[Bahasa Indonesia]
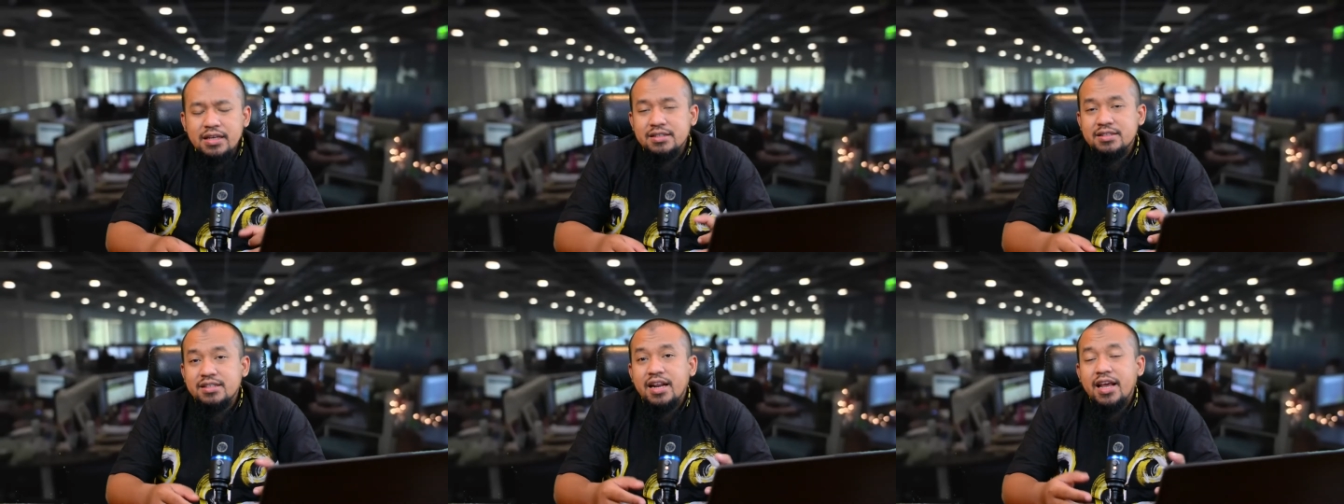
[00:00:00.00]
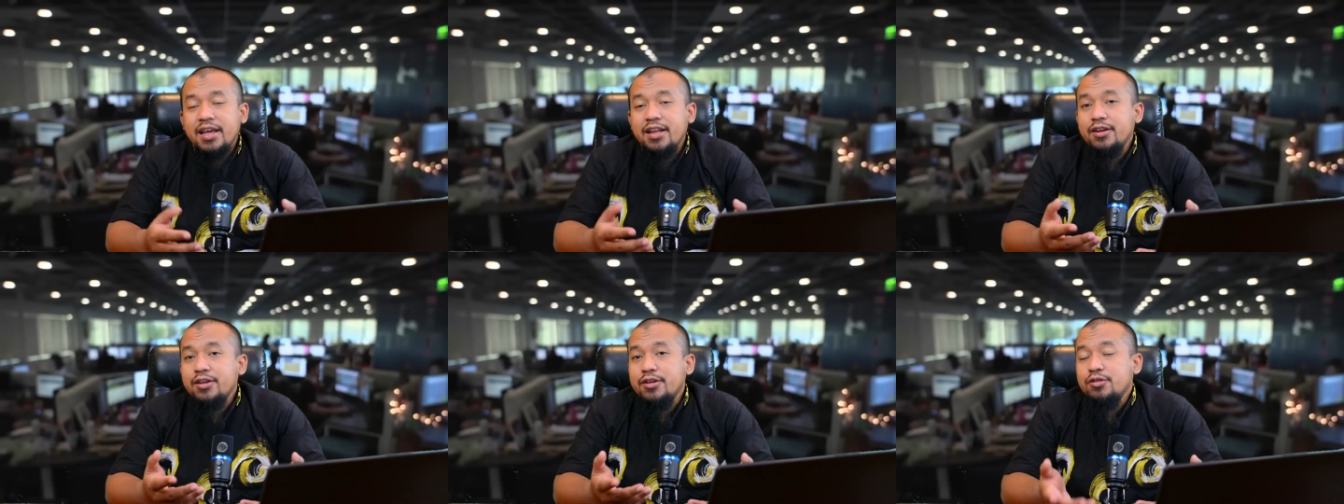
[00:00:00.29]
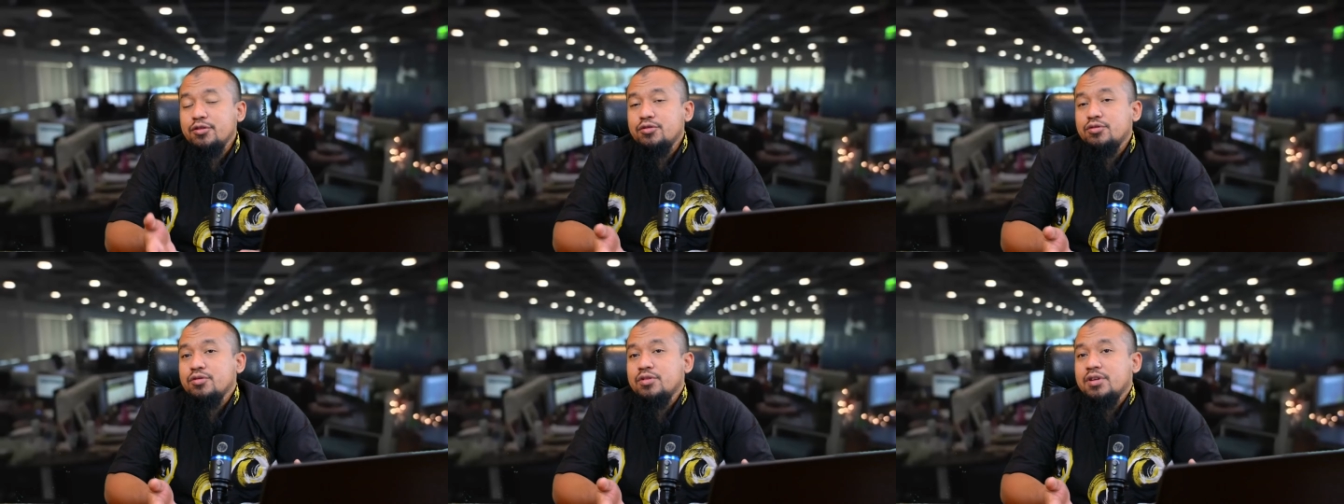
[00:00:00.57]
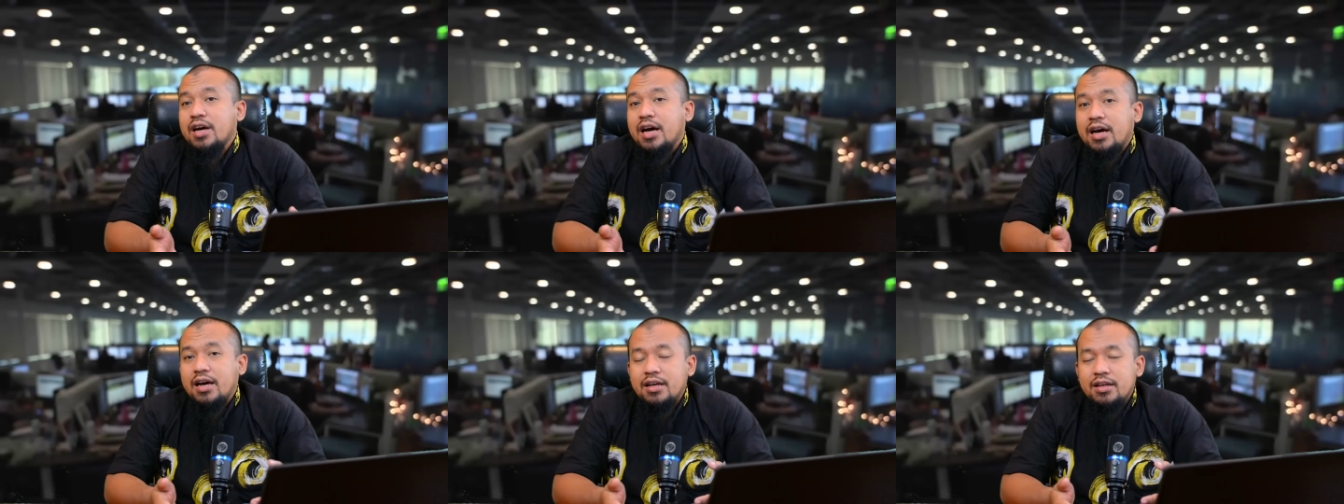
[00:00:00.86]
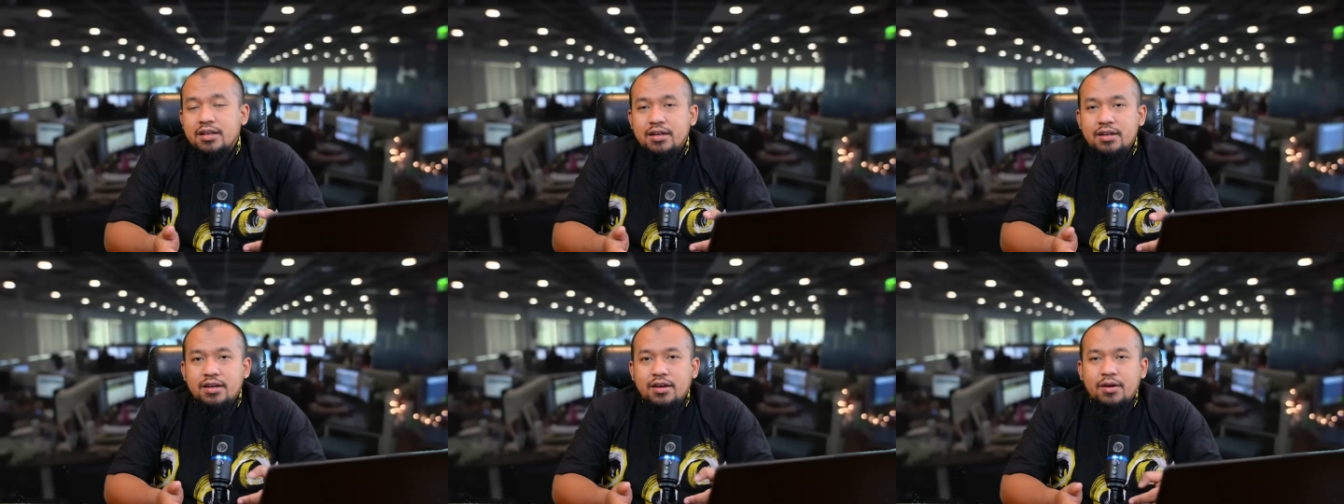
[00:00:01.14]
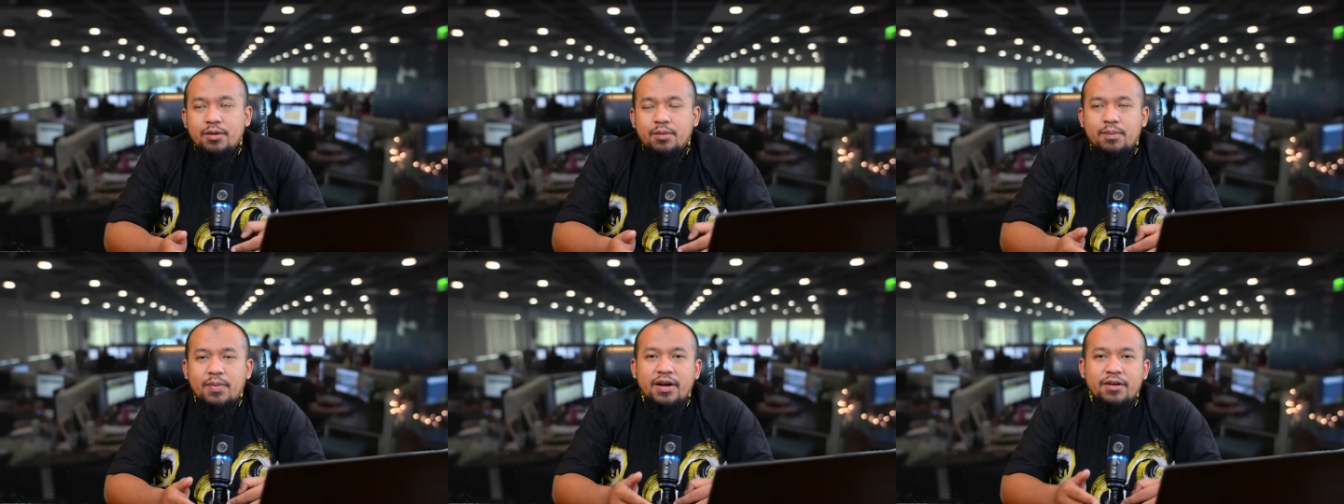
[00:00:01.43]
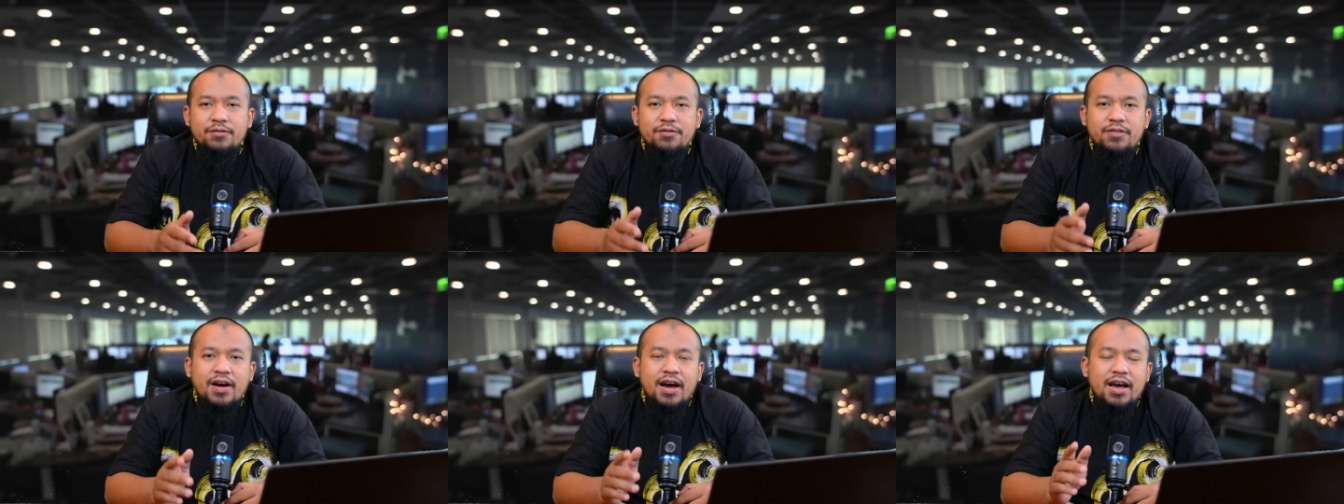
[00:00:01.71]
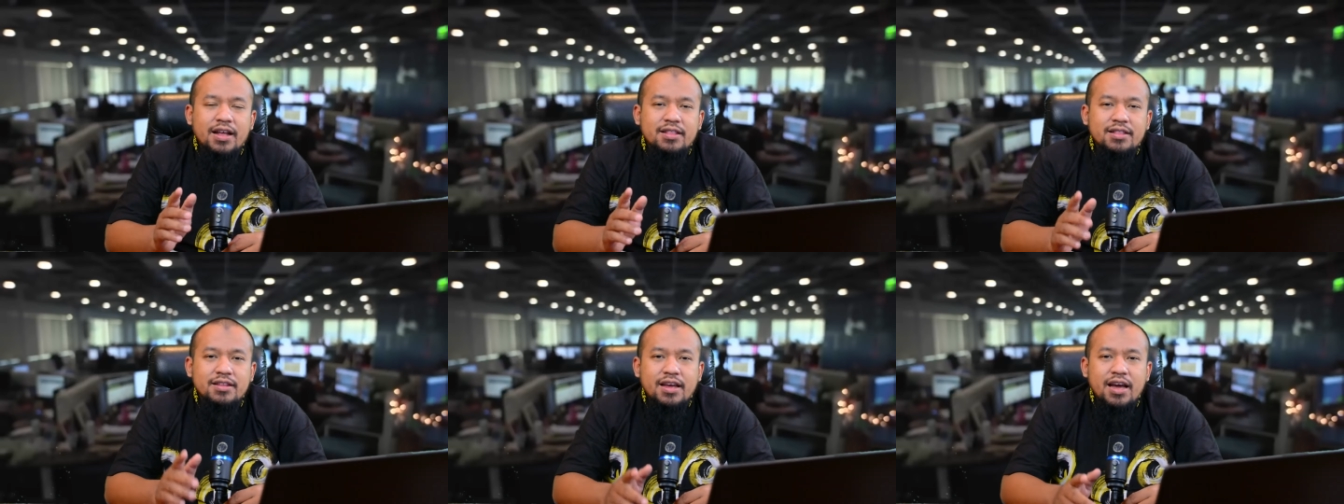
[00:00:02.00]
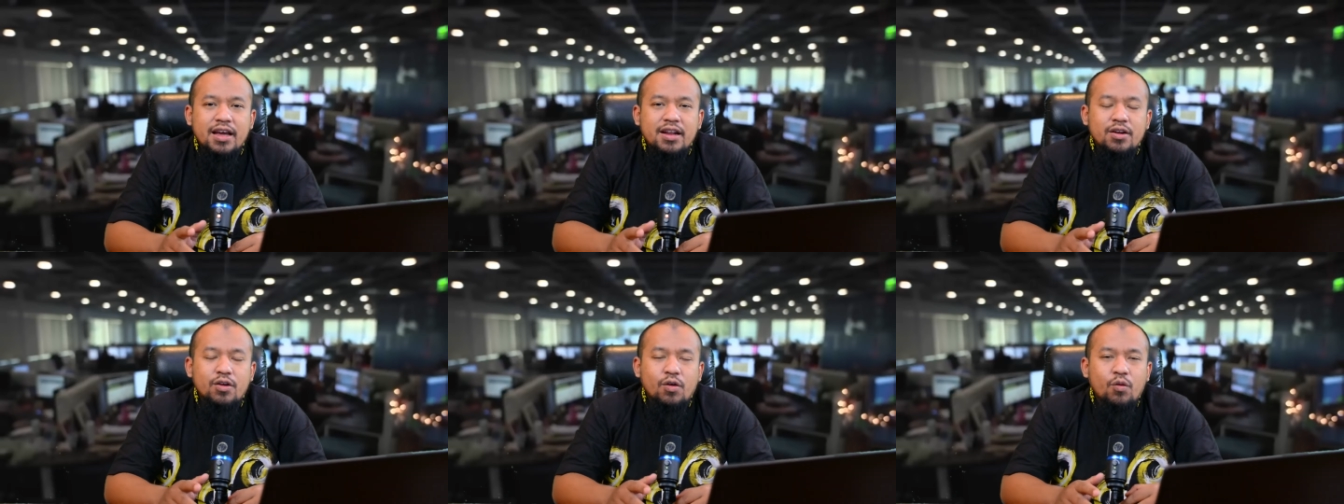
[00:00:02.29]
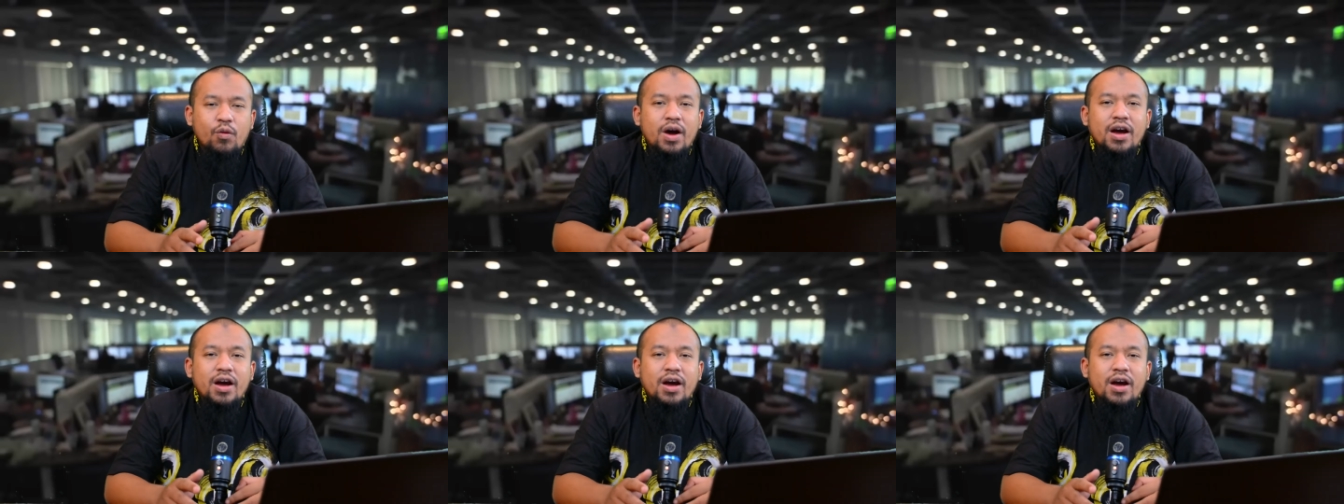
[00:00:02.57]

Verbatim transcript: Selain itu juga manfaatkan